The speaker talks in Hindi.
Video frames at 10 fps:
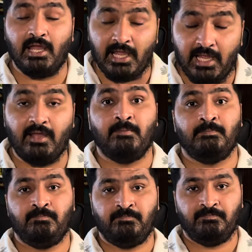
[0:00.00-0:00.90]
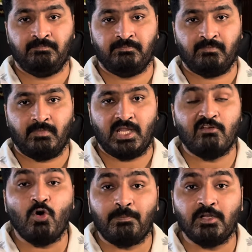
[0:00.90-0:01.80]
है कि
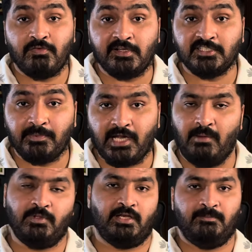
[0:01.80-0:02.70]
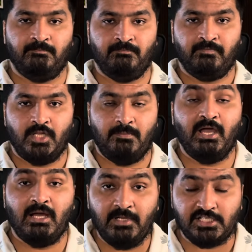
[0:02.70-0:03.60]
वो अपनी फिटनेस पे काम करें मैं
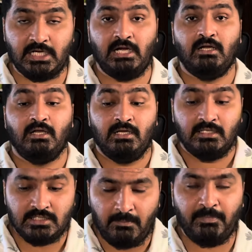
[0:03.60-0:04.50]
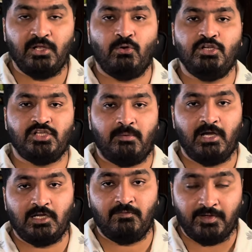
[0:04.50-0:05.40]
हमेशा जब भी रोहित
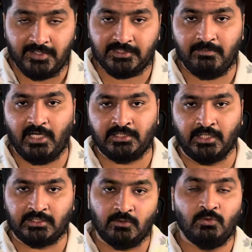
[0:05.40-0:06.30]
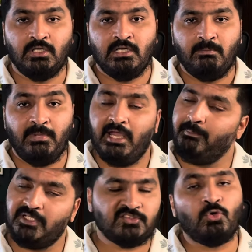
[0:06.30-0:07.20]
शर्मा की फिटनेस की बात करता हूं मैं
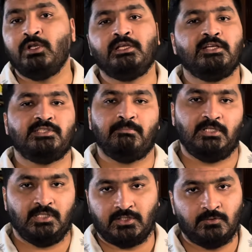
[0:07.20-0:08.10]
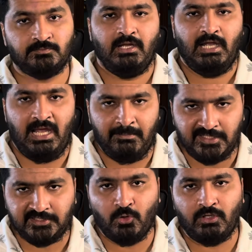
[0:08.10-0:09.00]
एम एस धोनी की एग्जाम्पल देता हूँ एम
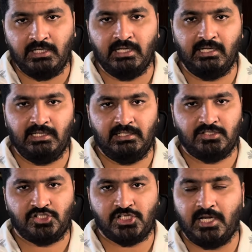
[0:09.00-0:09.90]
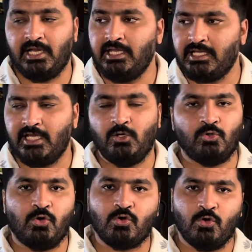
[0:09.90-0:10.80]
एस धोनी ने चेन्नई के
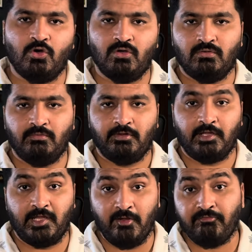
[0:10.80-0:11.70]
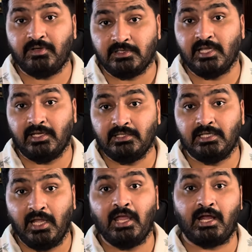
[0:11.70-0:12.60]
लोगों को गिफ्ट देनी थी
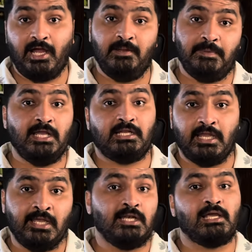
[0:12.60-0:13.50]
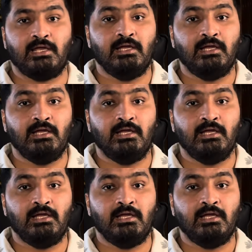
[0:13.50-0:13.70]
एक आईपीएल खेल के